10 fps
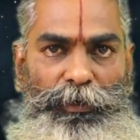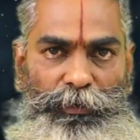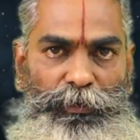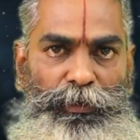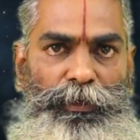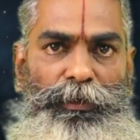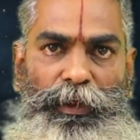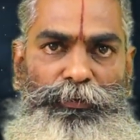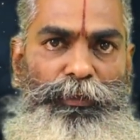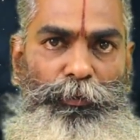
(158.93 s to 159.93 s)
కన్యకి
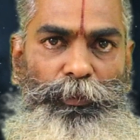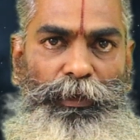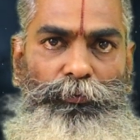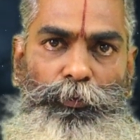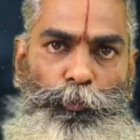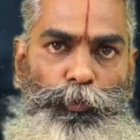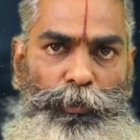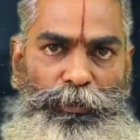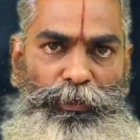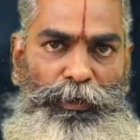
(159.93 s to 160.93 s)
రాశ్యాధిపతి అయినటువంటి బుధుడు
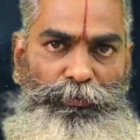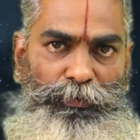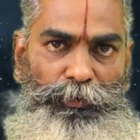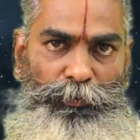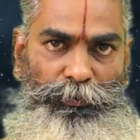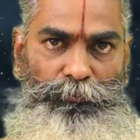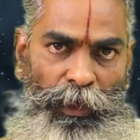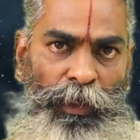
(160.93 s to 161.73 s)
కన్యా రాశ్యాధిపతి